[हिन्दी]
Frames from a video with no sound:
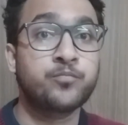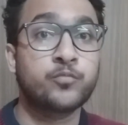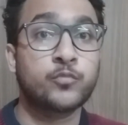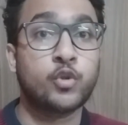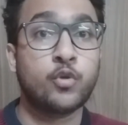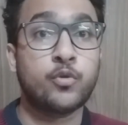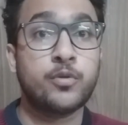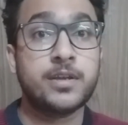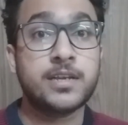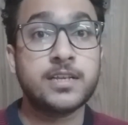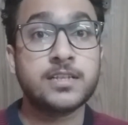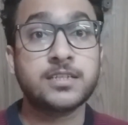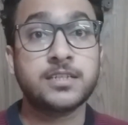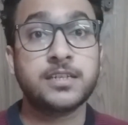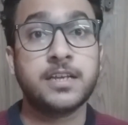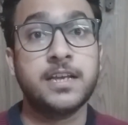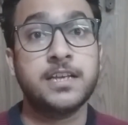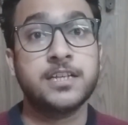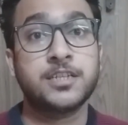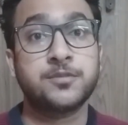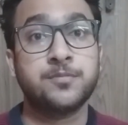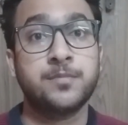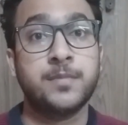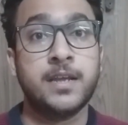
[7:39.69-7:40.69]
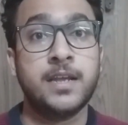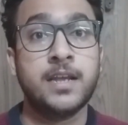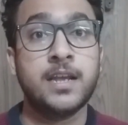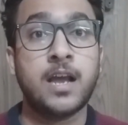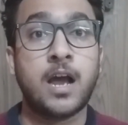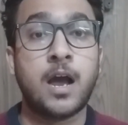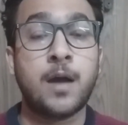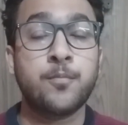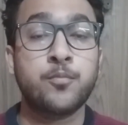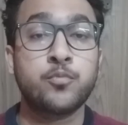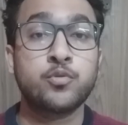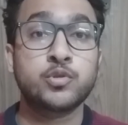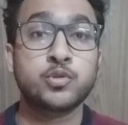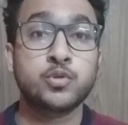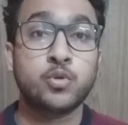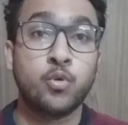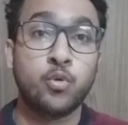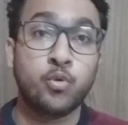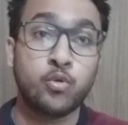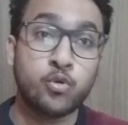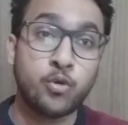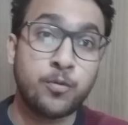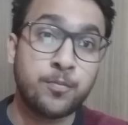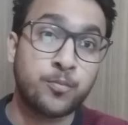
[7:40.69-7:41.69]
तो इस केस में आप उस
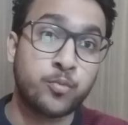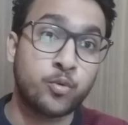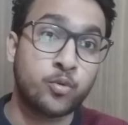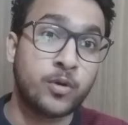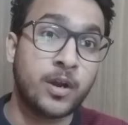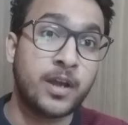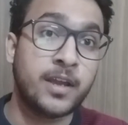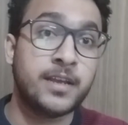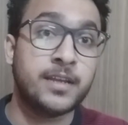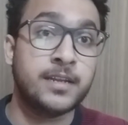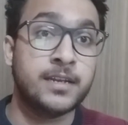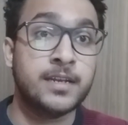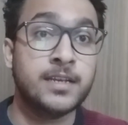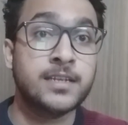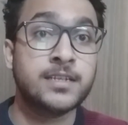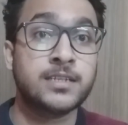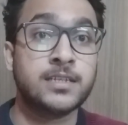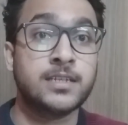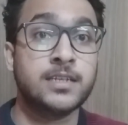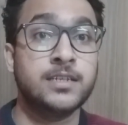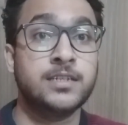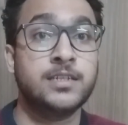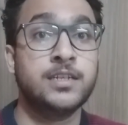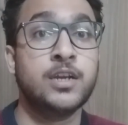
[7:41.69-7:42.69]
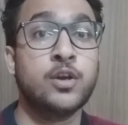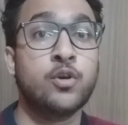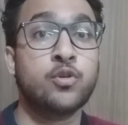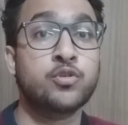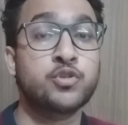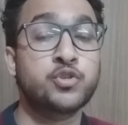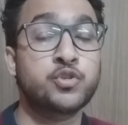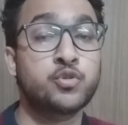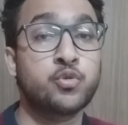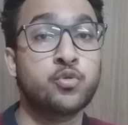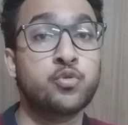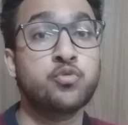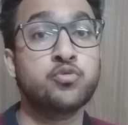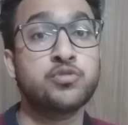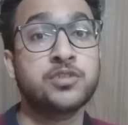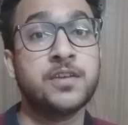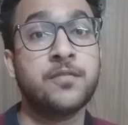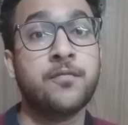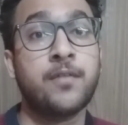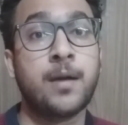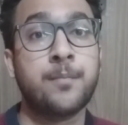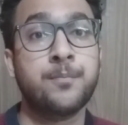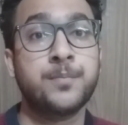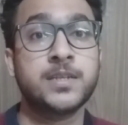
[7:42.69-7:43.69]
कोड को पूरा इरेज कीजिए और शुरू से
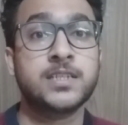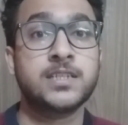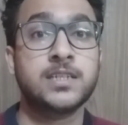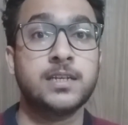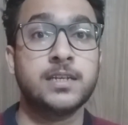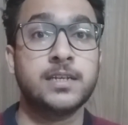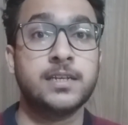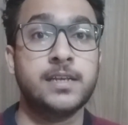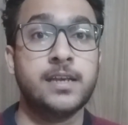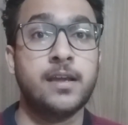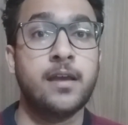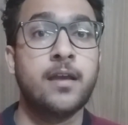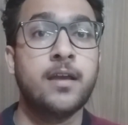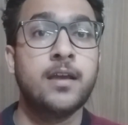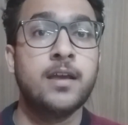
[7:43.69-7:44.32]
वापस लिखिए